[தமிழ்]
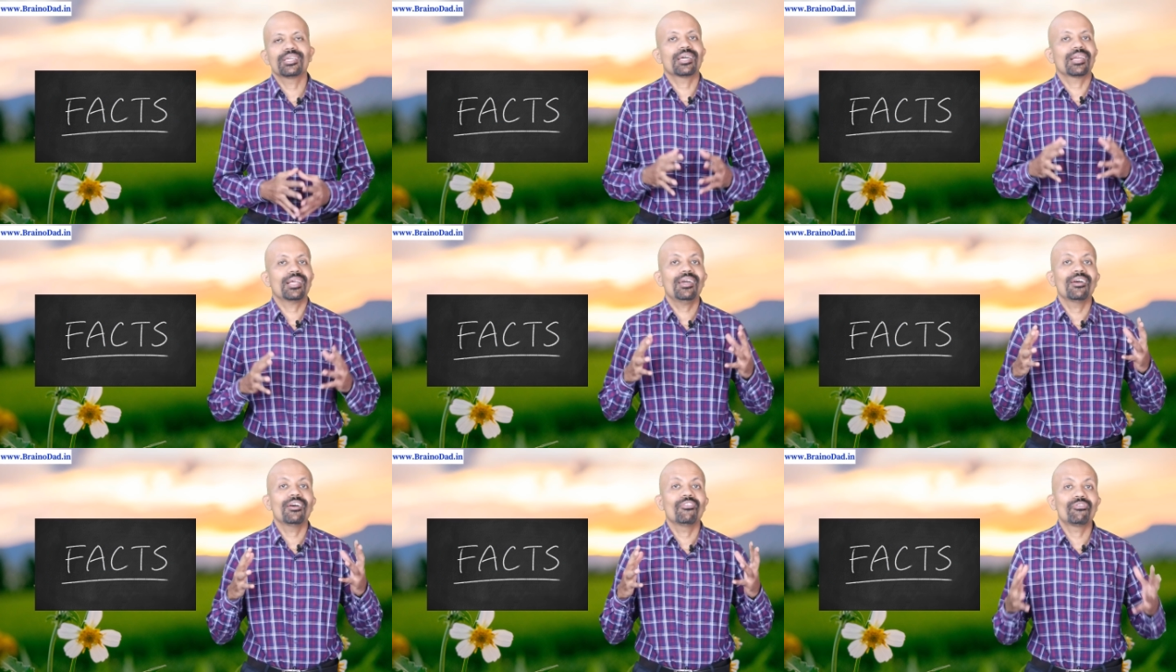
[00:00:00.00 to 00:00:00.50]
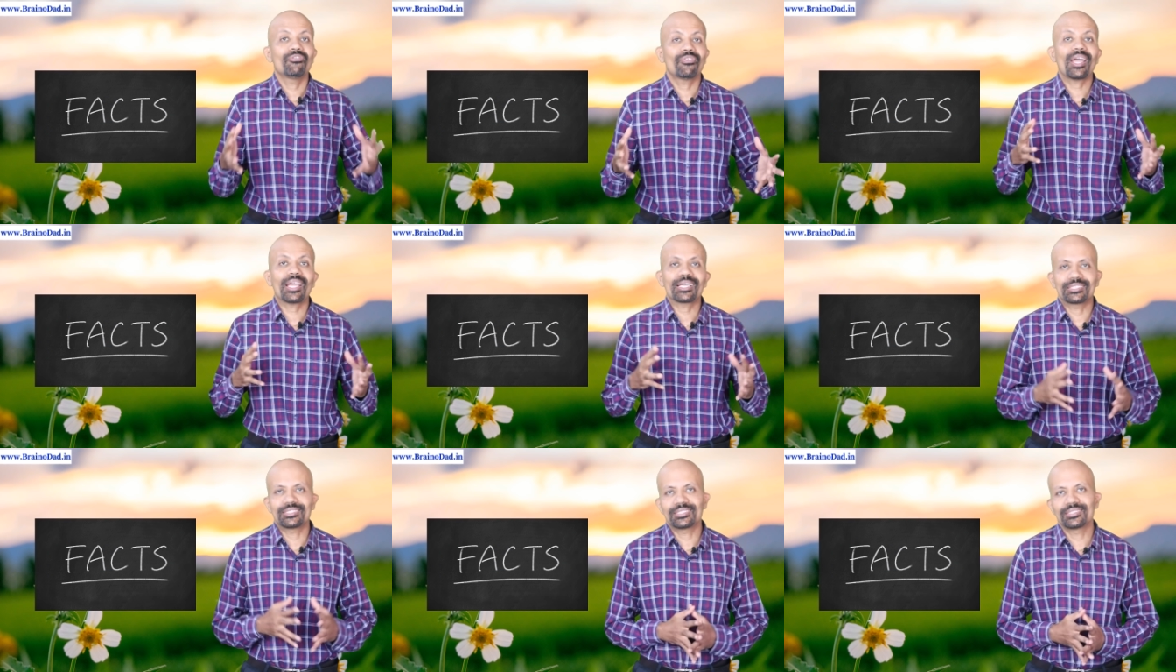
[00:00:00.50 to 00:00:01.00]
இருக்கிற
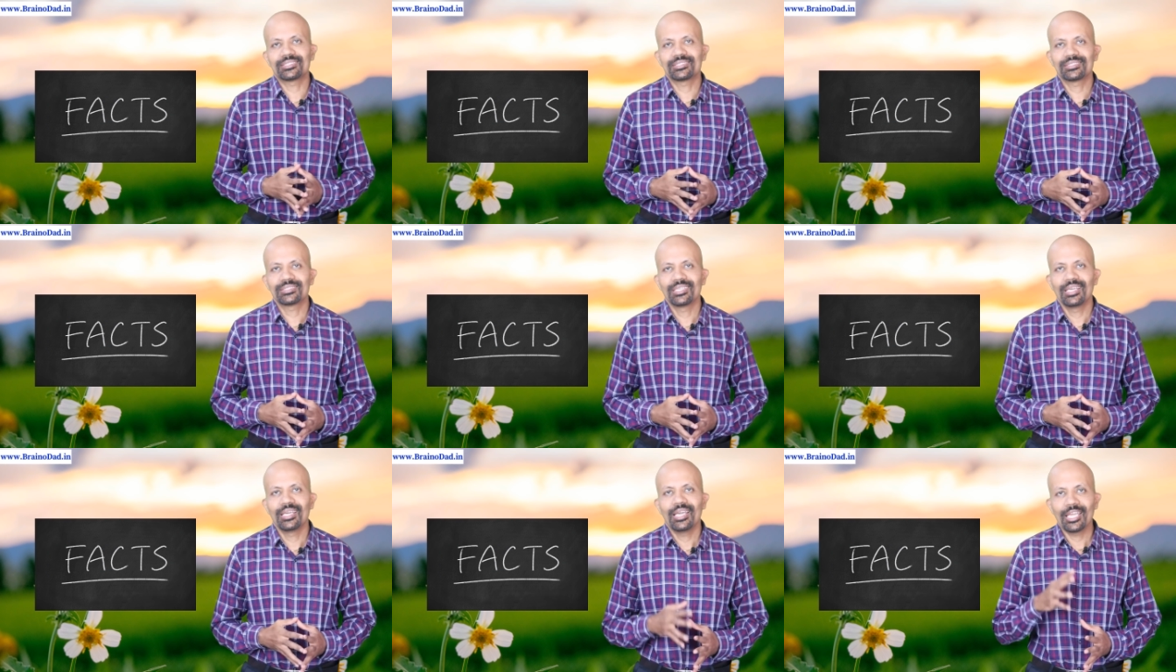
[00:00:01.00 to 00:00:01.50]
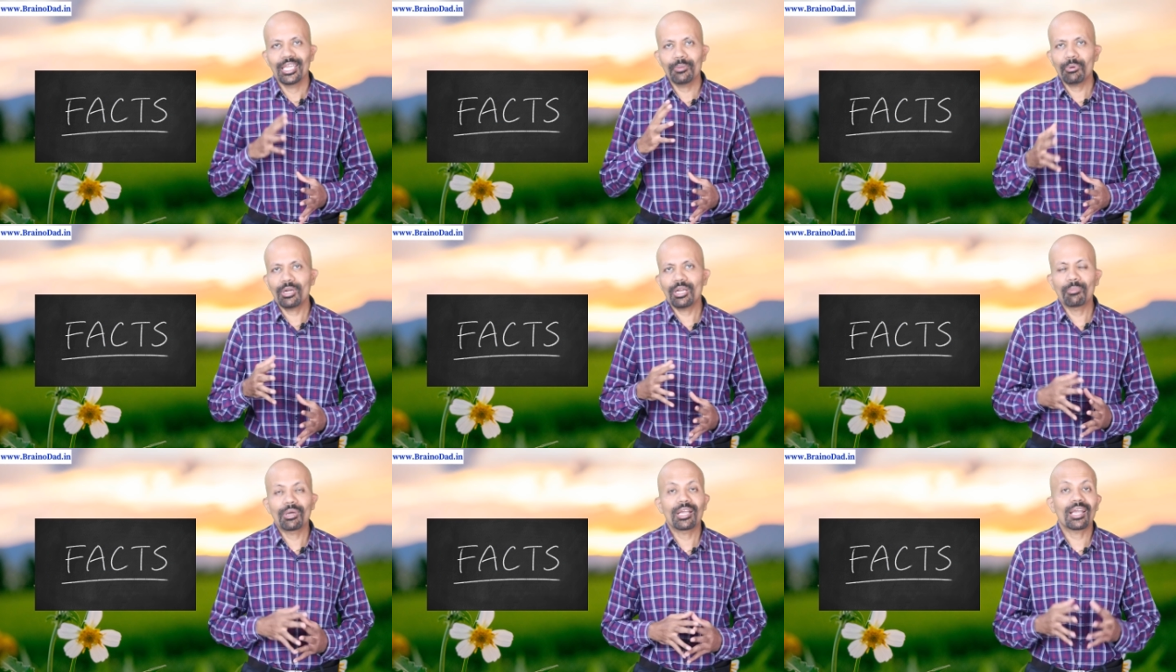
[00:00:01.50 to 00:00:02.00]
ஃபேக்ட்ஸ்
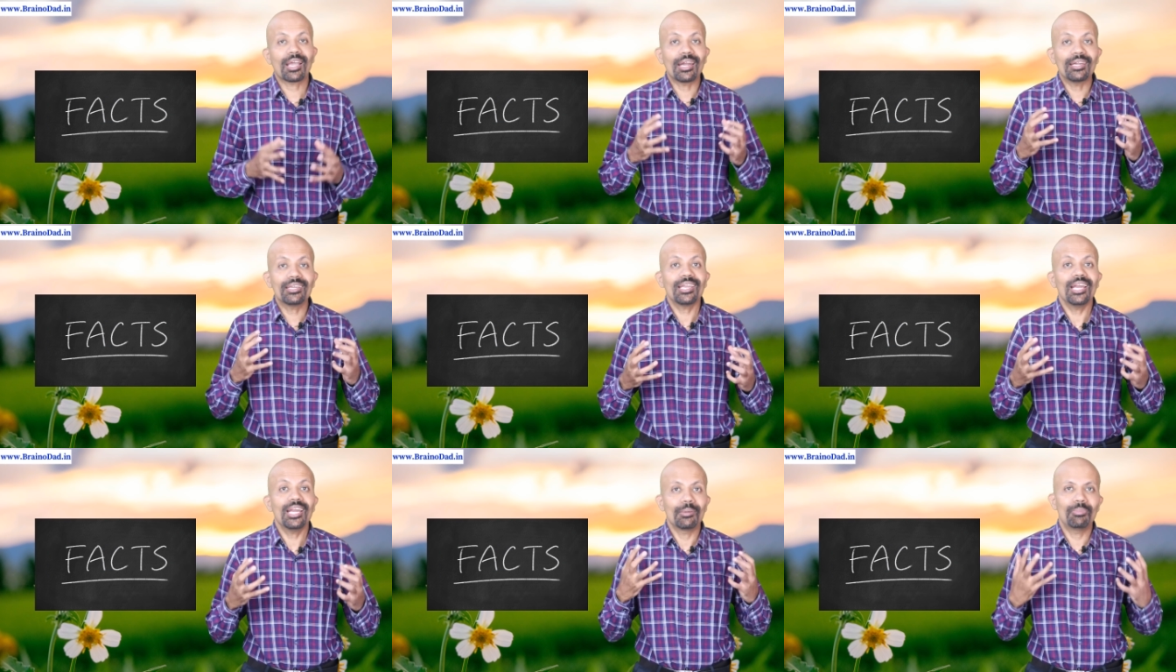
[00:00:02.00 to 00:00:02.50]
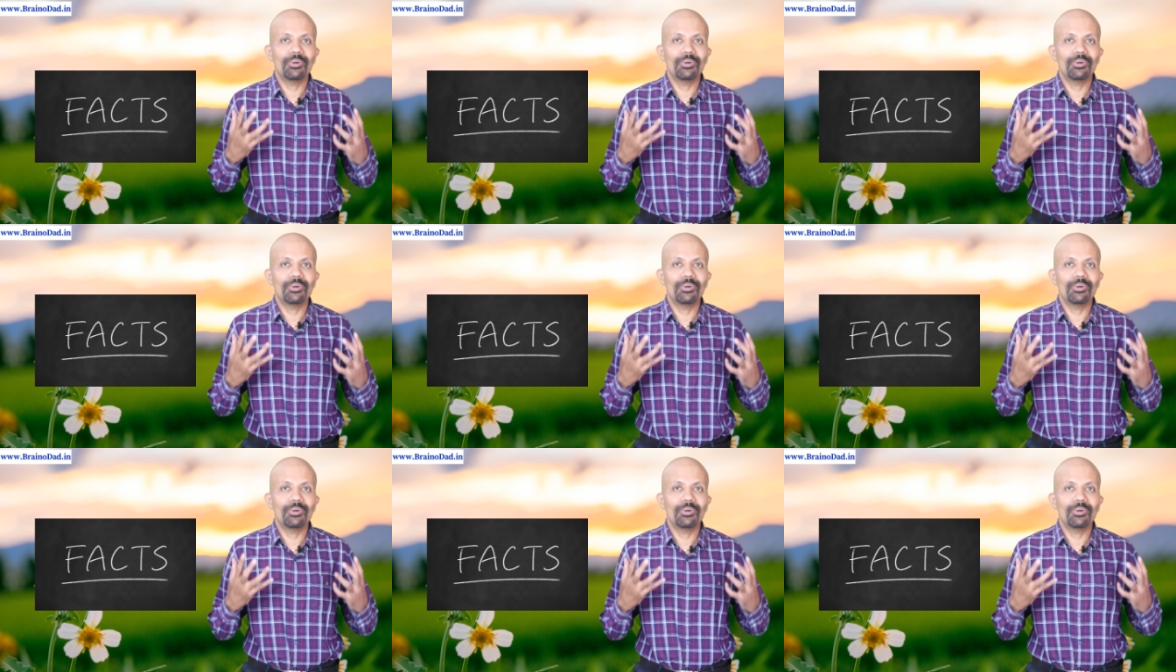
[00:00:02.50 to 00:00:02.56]
இப்போ நம்ம கண்கள்